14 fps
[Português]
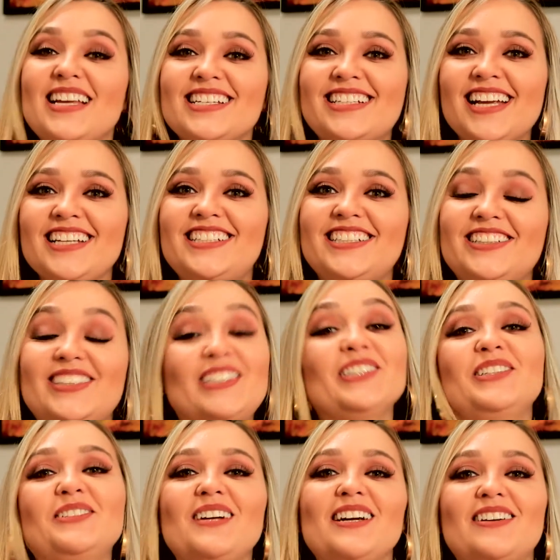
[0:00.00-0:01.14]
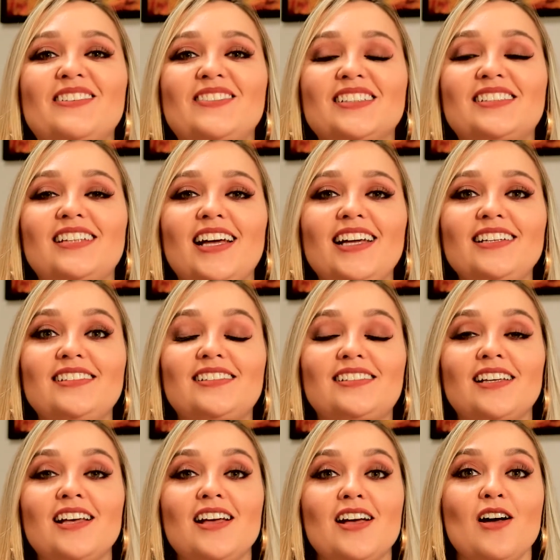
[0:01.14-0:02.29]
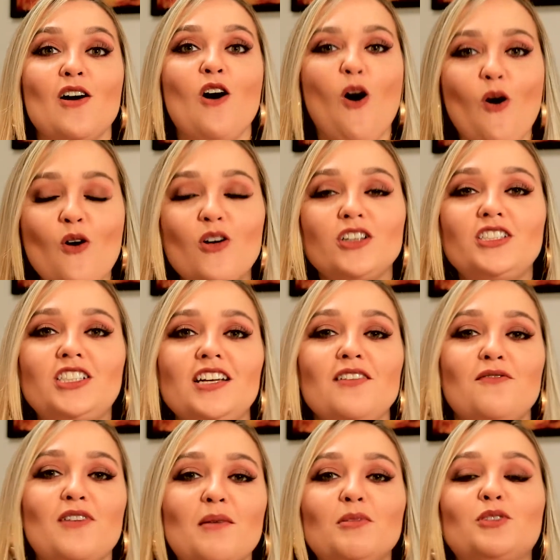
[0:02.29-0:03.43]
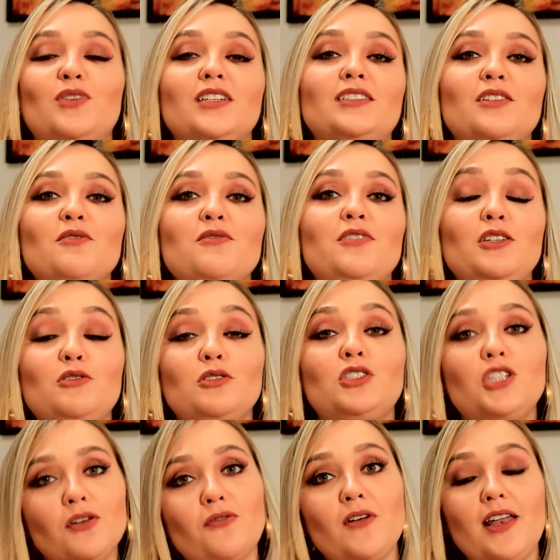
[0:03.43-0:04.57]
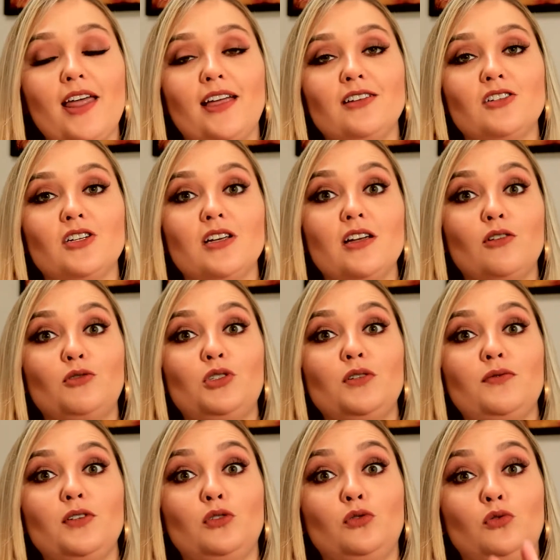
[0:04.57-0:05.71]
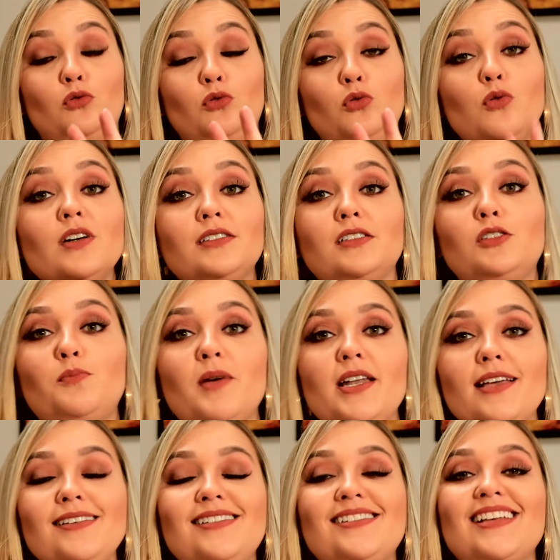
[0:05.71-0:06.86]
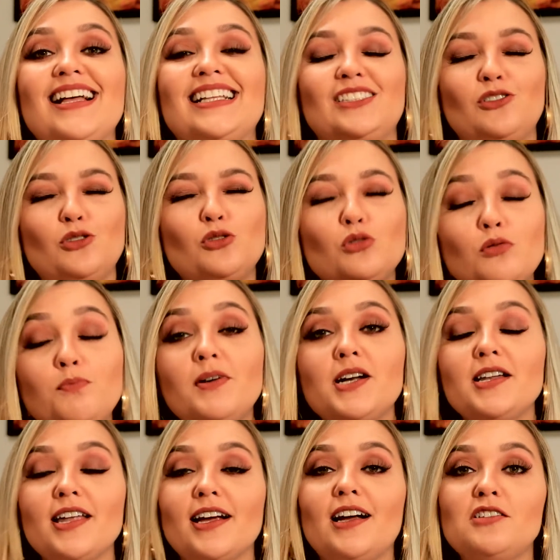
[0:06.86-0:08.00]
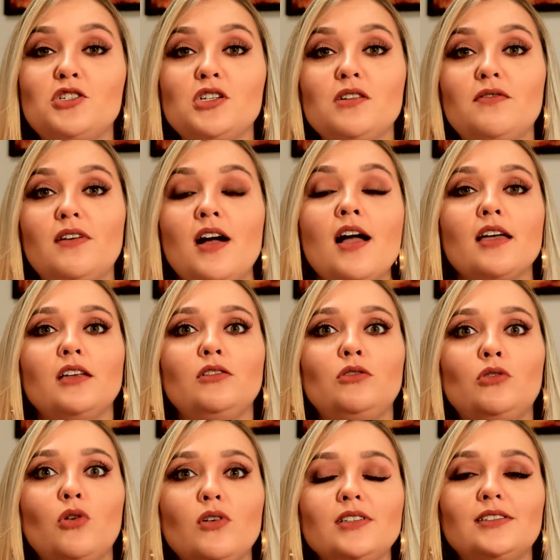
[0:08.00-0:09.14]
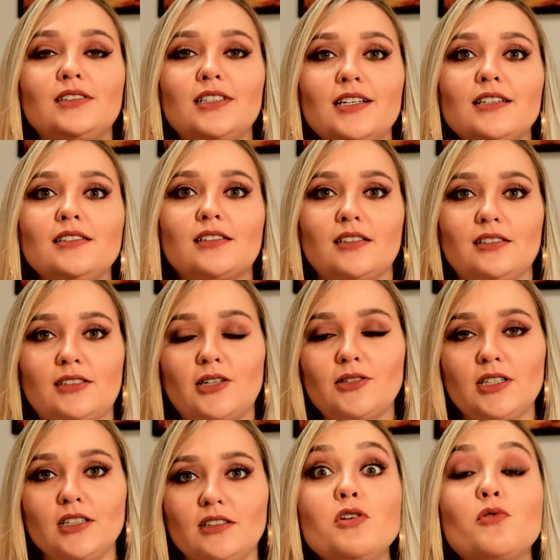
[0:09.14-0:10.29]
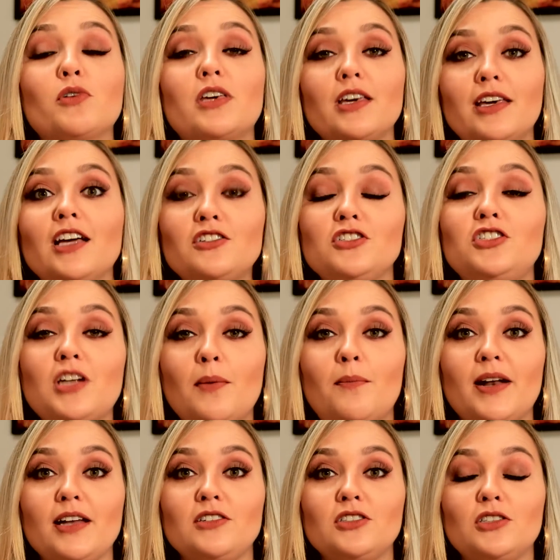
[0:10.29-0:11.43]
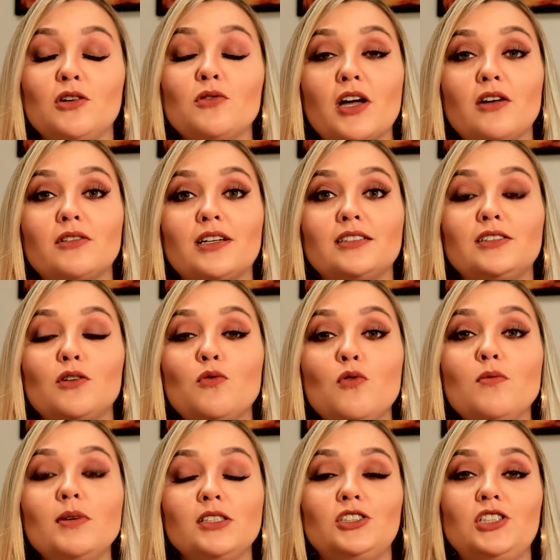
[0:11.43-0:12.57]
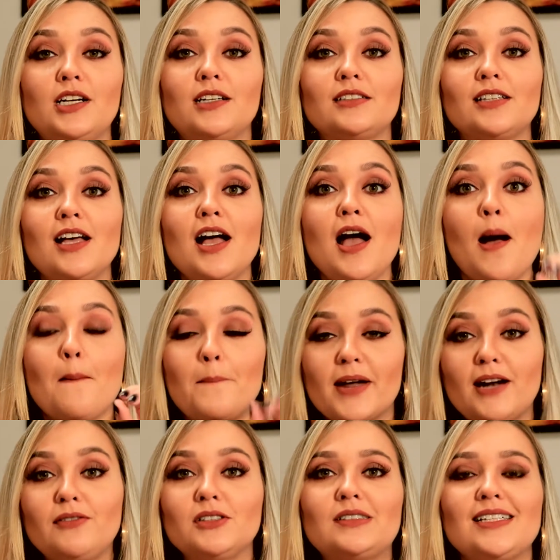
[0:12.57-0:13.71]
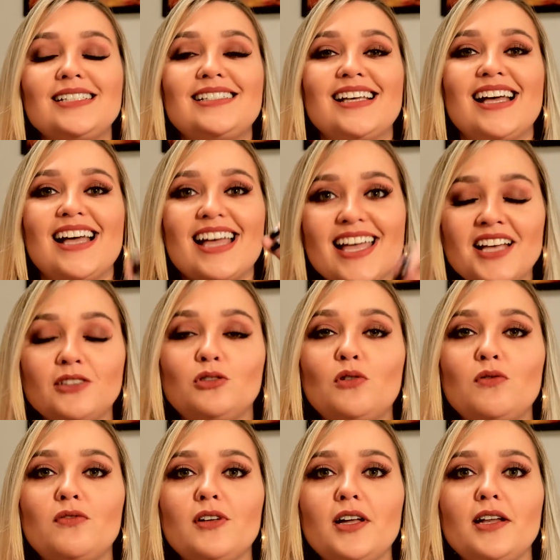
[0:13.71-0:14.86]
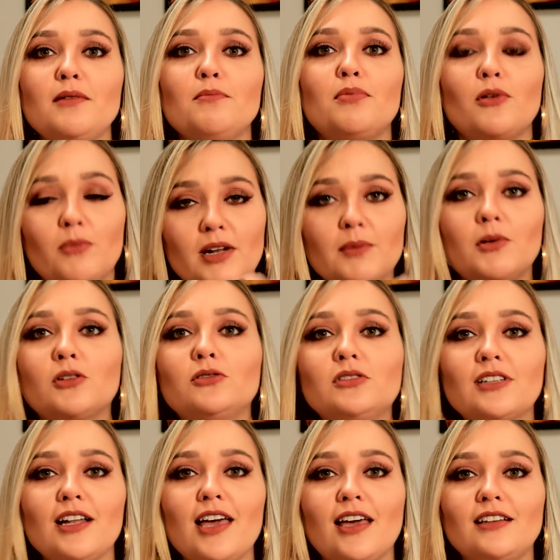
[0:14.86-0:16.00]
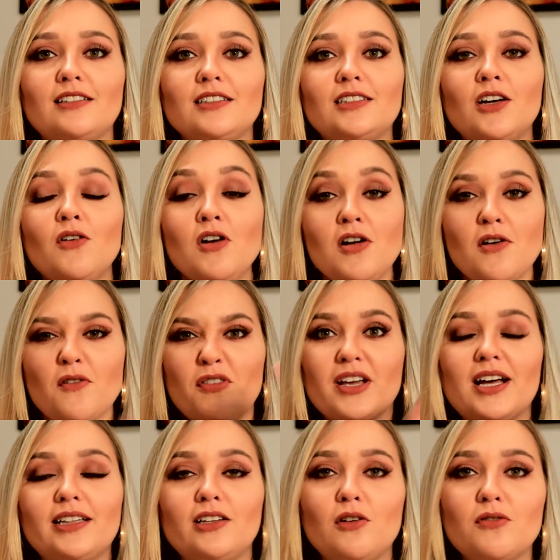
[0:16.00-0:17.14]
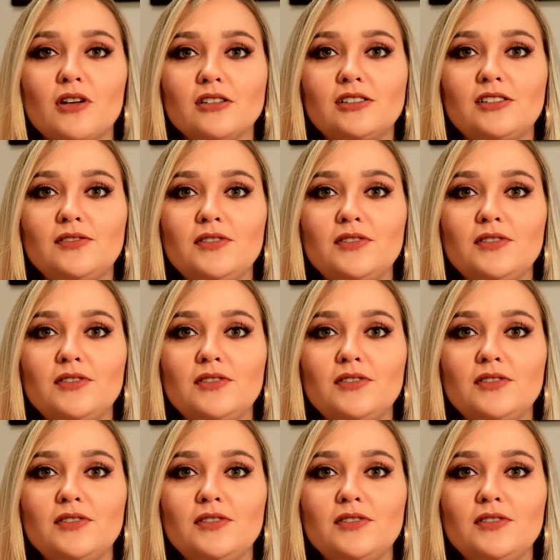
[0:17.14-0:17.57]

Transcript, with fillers: Oi gente, tudo bem com vocês? Hoje vamos fazer um vídeo diferente. Eu tive duas experiências super negativas em dois grandes restaurantes. E o que, que a gente aprende? Então eu quero trazer algumas dicas para vocês resolverem problema com os clientes. Então fica até o final desse